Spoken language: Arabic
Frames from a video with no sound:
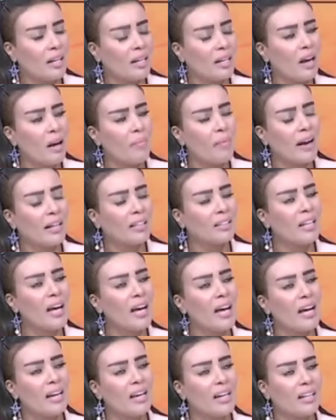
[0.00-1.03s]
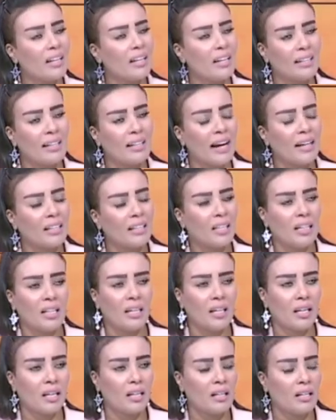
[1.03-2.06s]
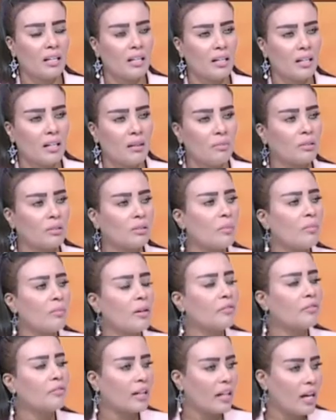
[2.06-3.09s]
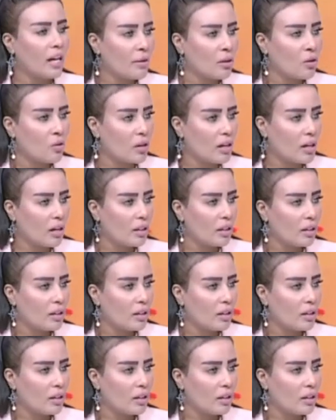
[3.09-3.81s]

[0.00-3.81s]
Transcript: الكآبه عندها يعني آه، آه، طمعت في الكآبه كلها